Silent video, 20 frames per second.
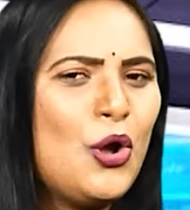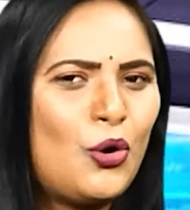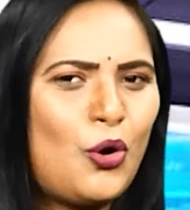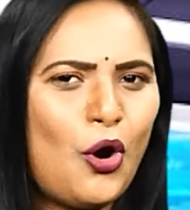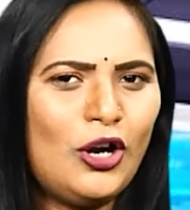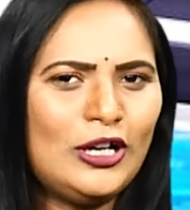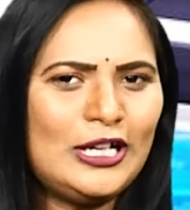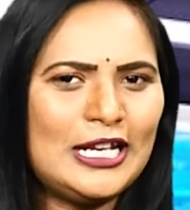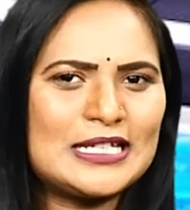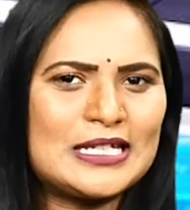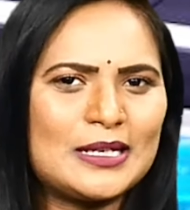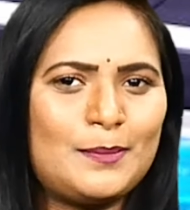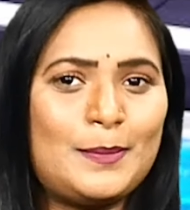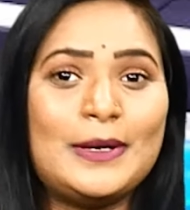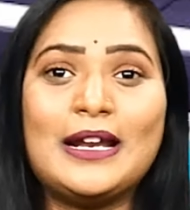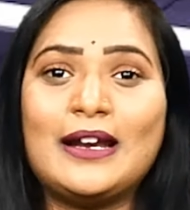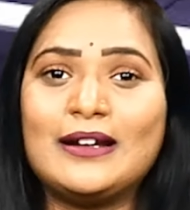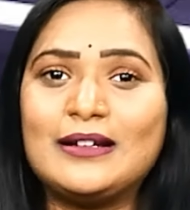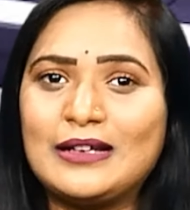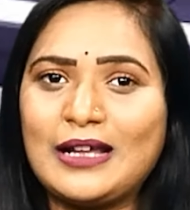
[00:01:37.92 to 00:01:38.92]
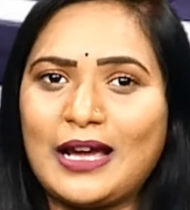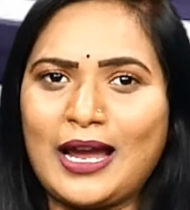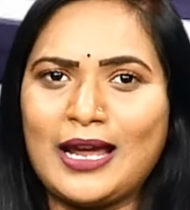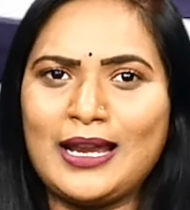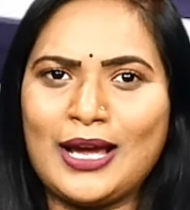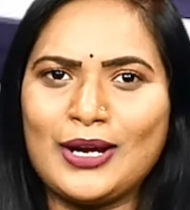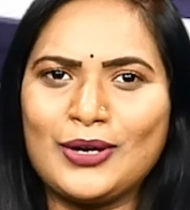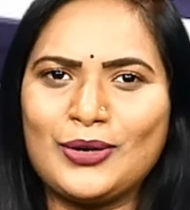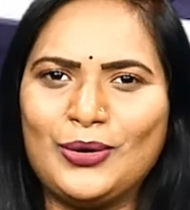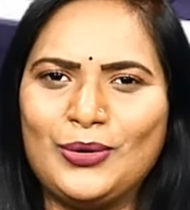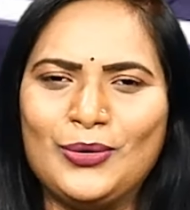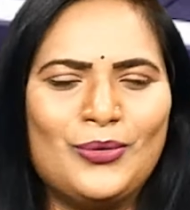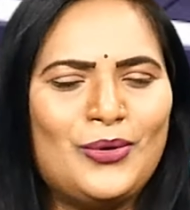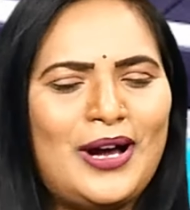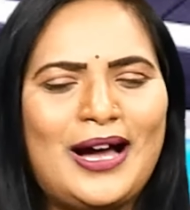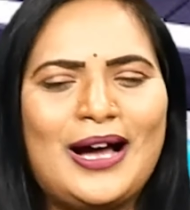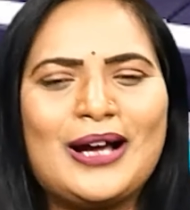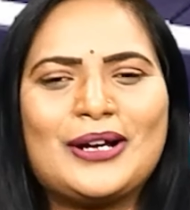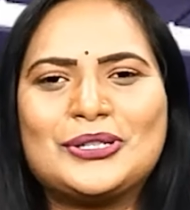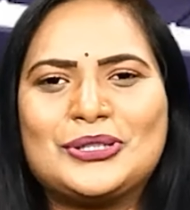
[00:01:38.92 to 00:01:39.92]
కోటి చెప్పిన డైలాగ్లు
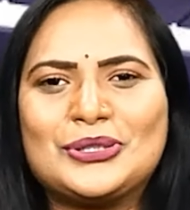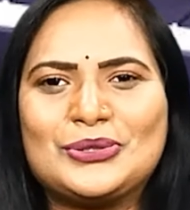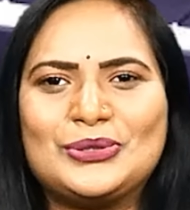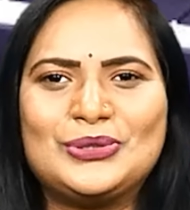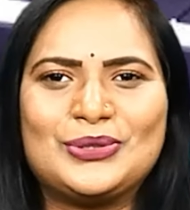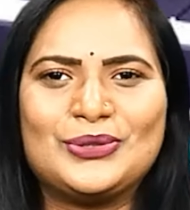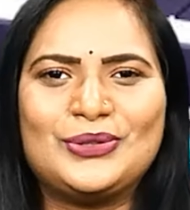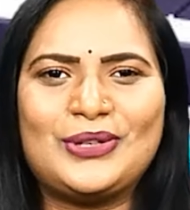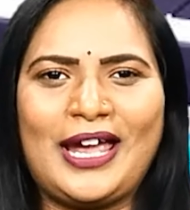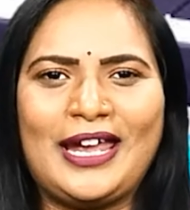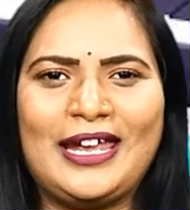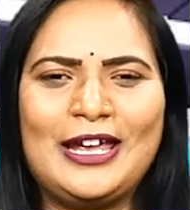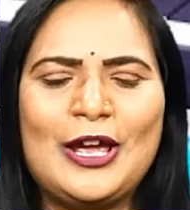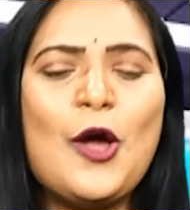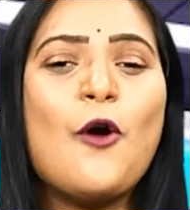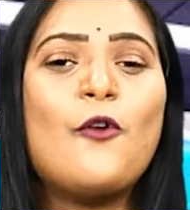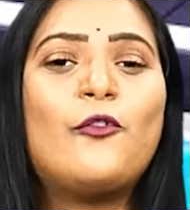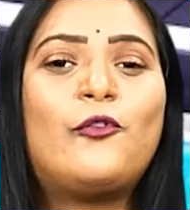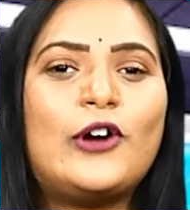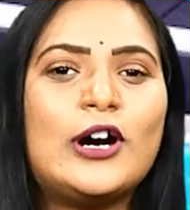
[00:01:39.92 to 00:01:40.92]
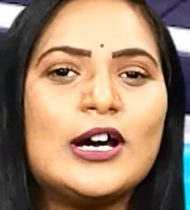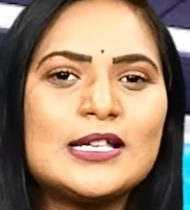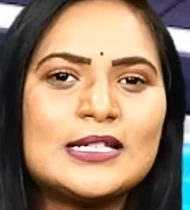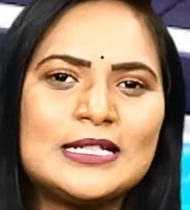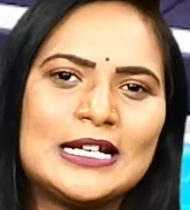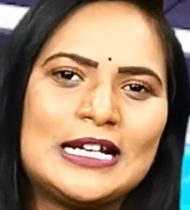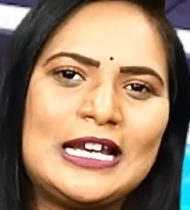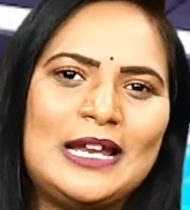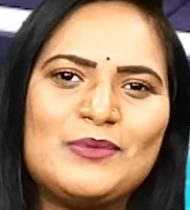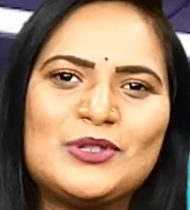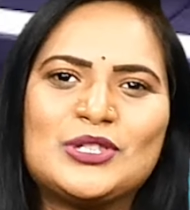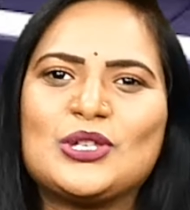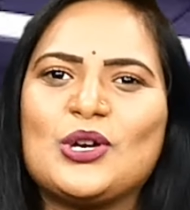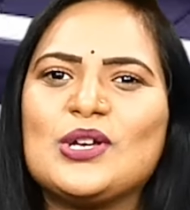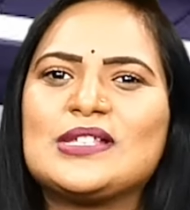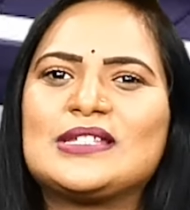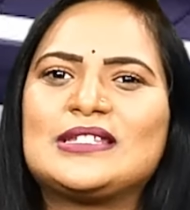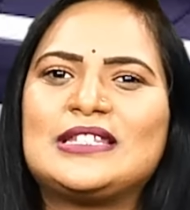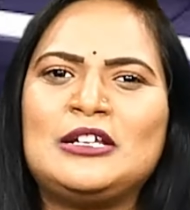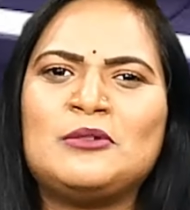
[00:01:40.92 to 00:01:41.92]
ఆకట్టుకుంటున్నాయి ఫస్ట్ గ్లిమ్స్ తో
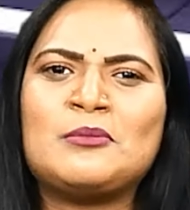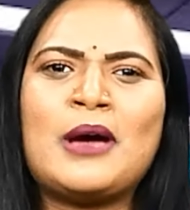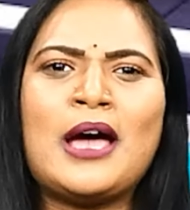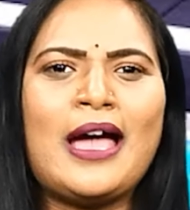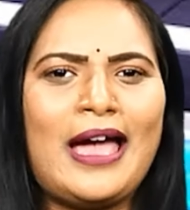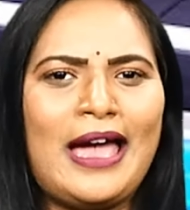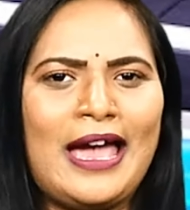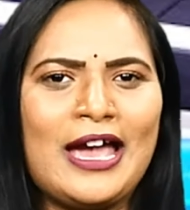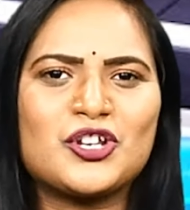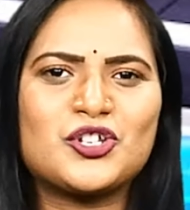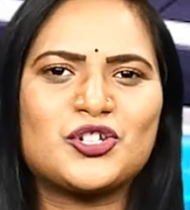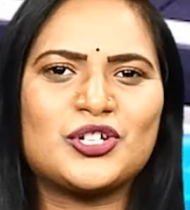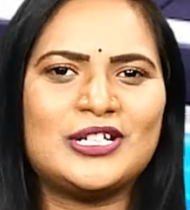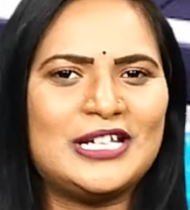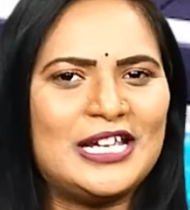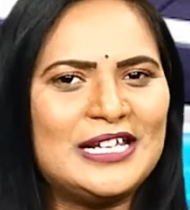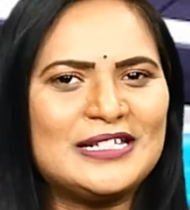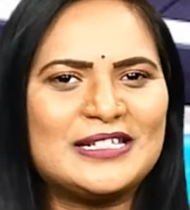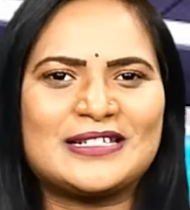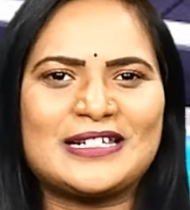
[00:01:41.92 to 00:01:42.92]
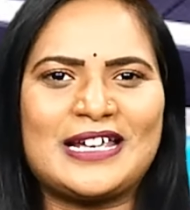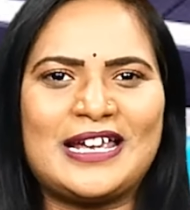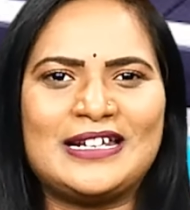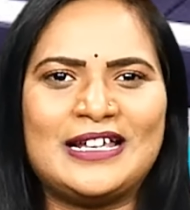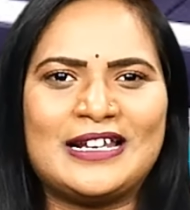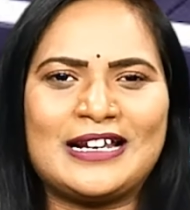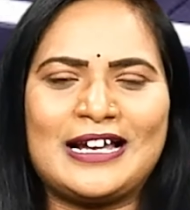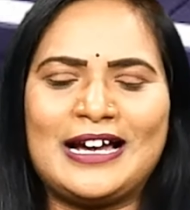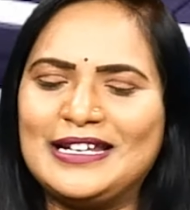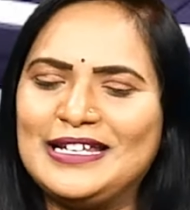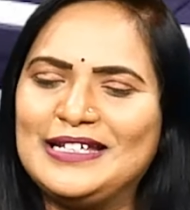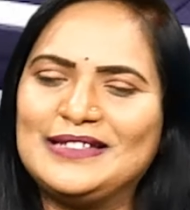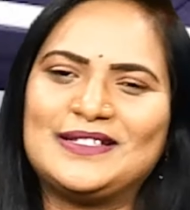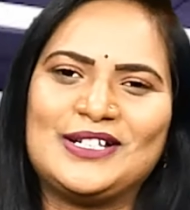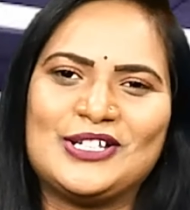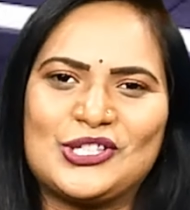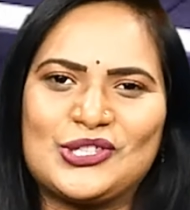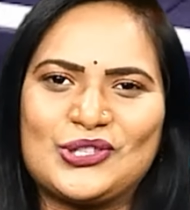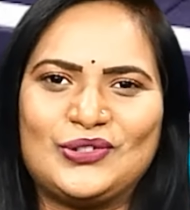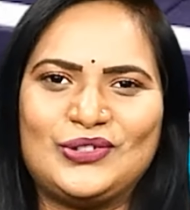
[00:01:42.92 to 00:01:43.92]
సినిమా యాక్షన్ ఎంటర్టైనర్ అని
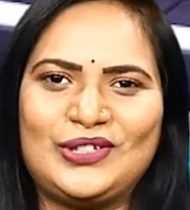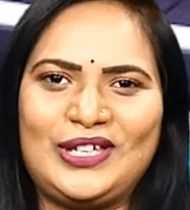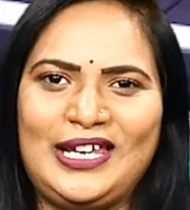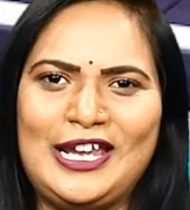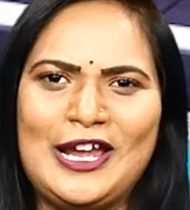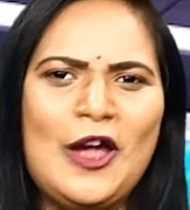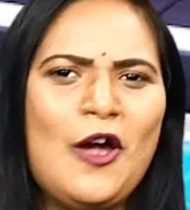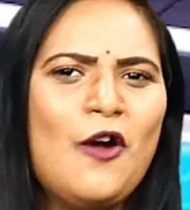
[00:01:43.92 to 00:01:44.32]
తెలుస్తుంది